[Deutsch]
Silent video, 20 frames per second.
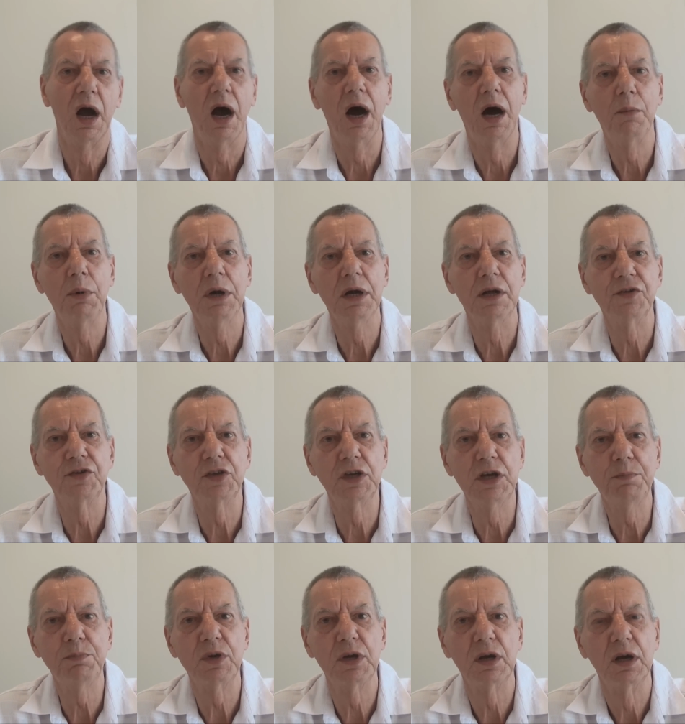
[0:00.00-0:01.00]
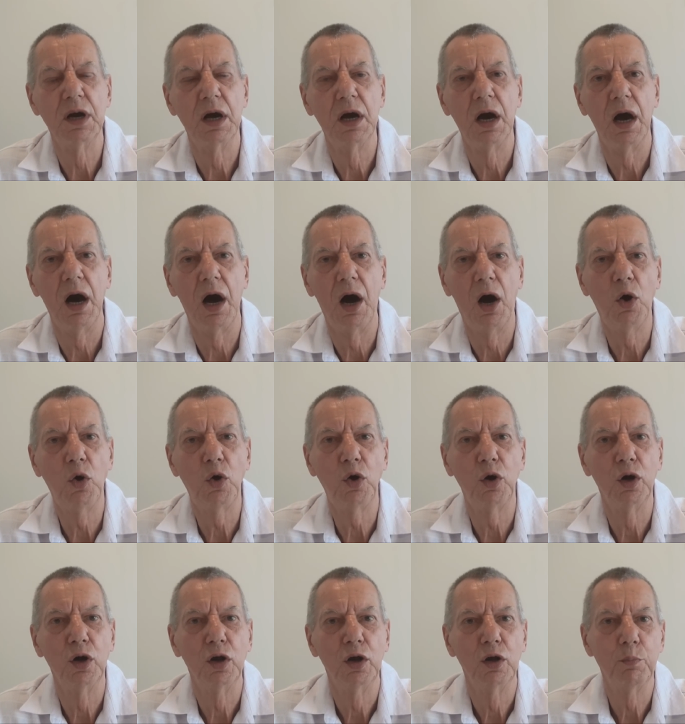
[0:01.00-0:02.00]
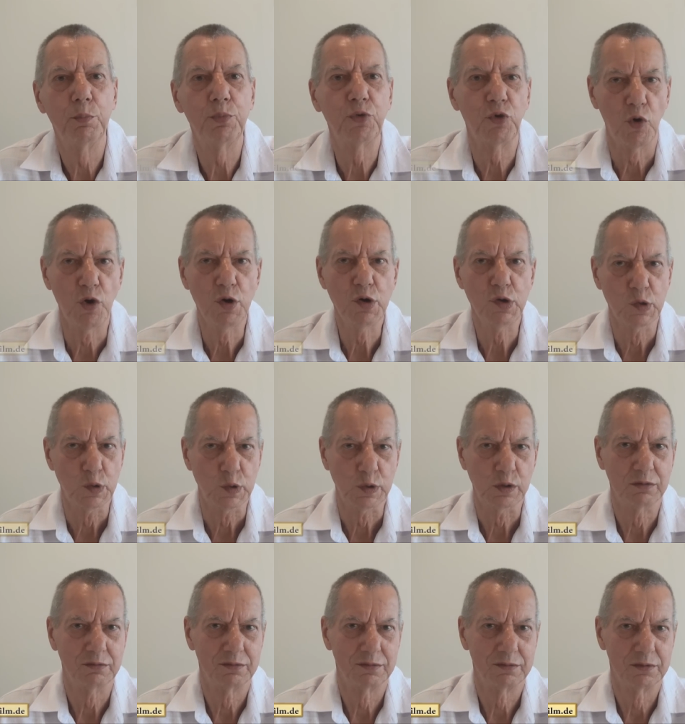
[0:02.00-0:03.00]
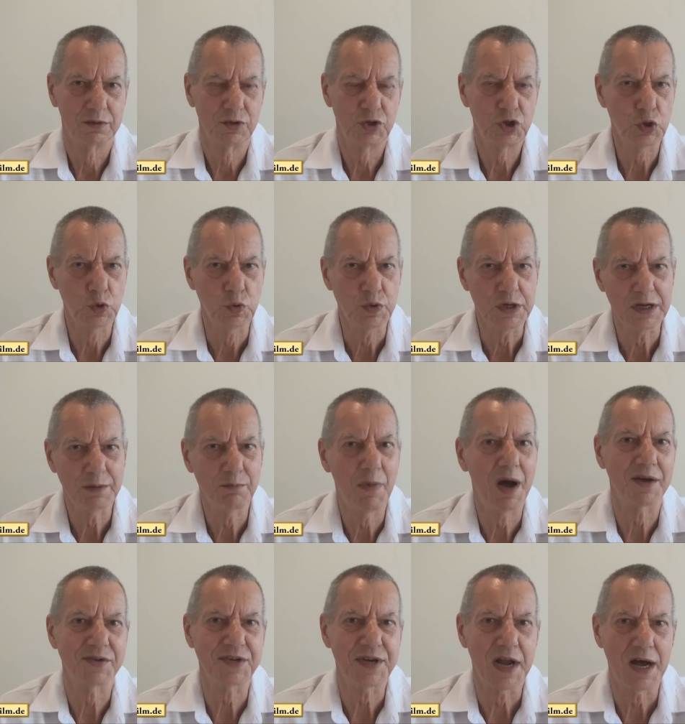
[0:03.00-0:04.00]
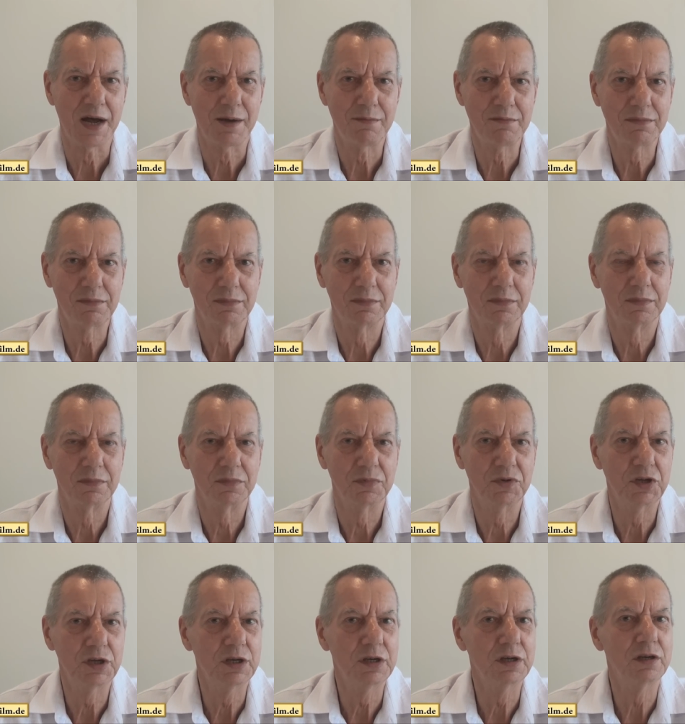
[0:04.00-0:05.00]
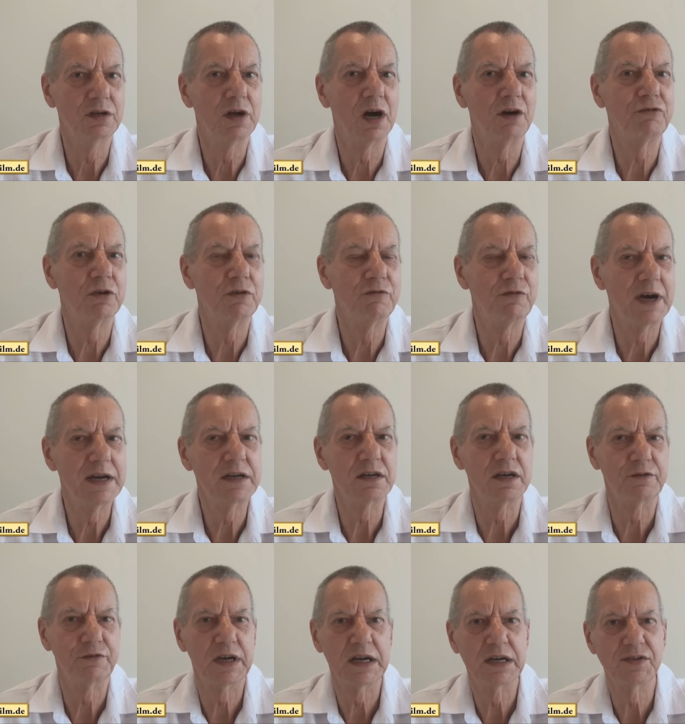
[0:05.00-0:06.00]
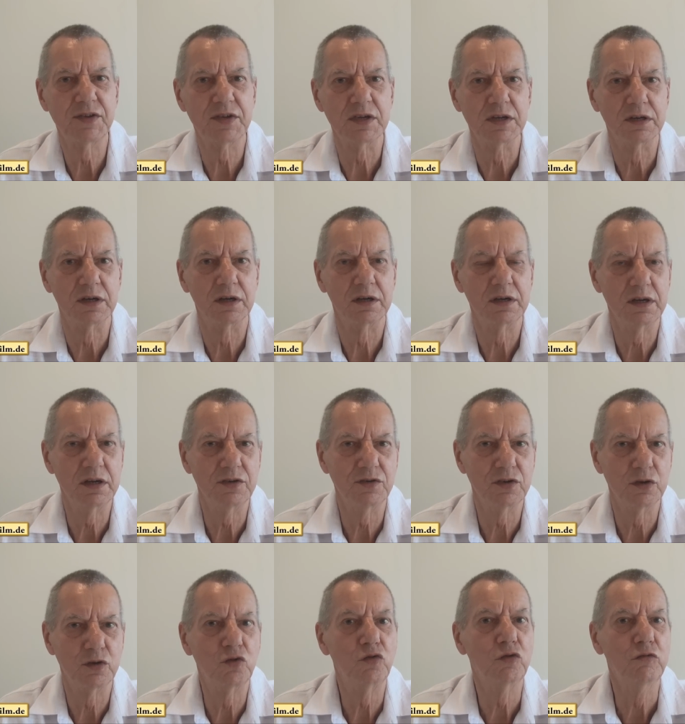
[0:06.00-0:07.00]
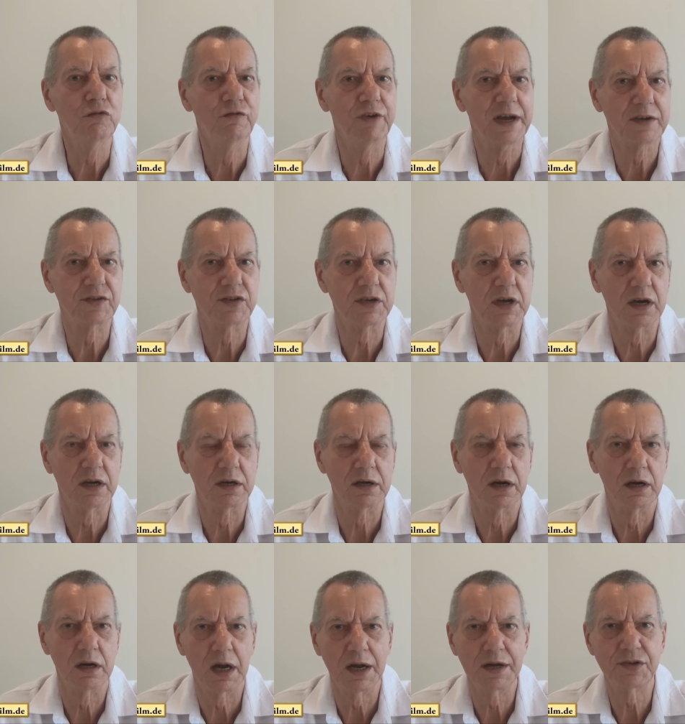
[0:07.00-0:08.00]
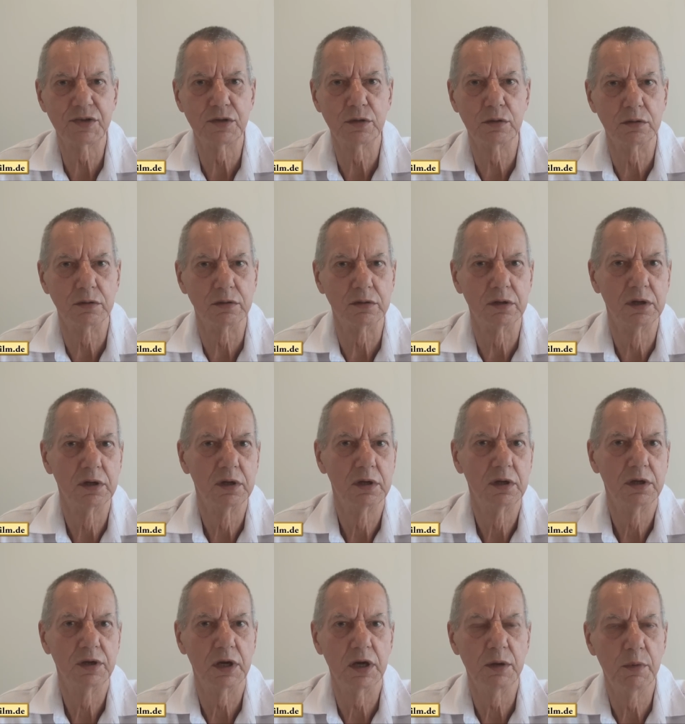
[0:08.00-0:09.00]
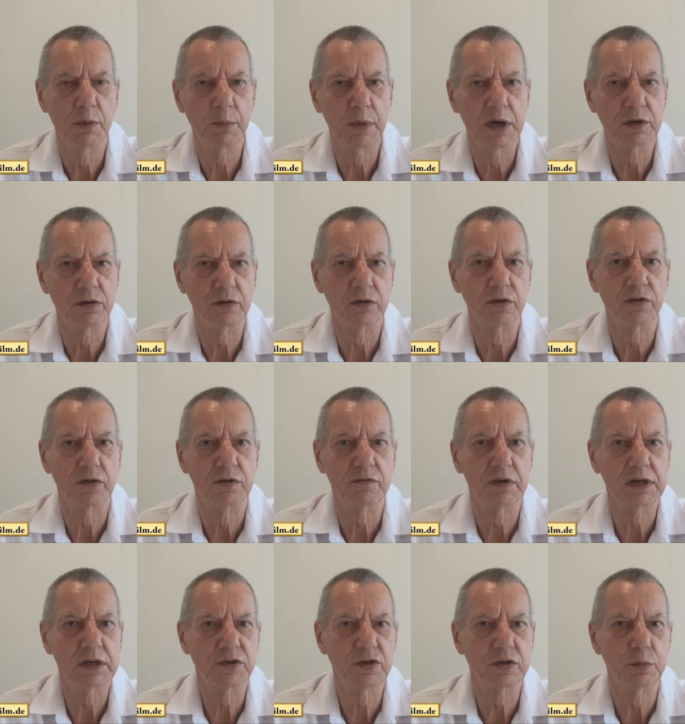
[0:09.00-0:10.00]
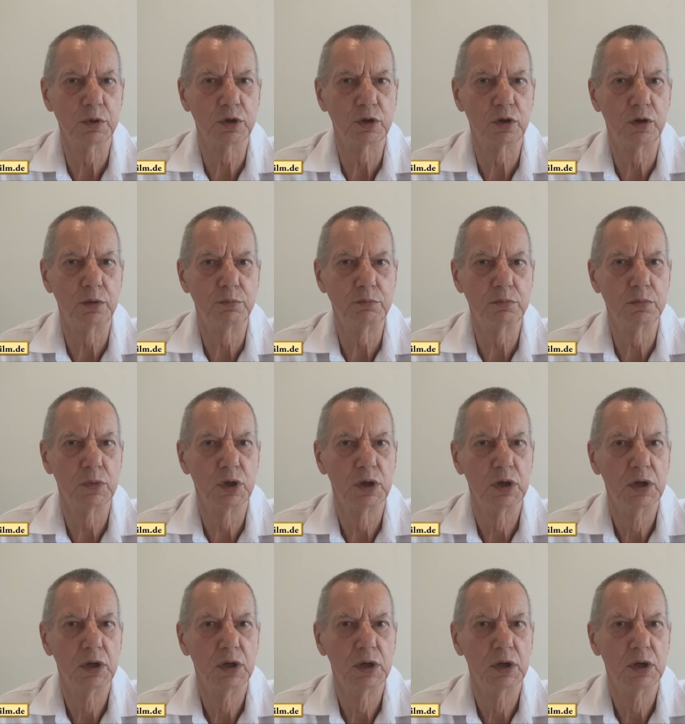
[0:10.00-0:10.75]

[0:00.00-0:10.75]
Aber es gibt auch Pseudo-Tuning-Maßnahmen, die davon weit entfernt sind, diese Zuwächse an Leistung, Drehmoment und so weiter zu bekommen.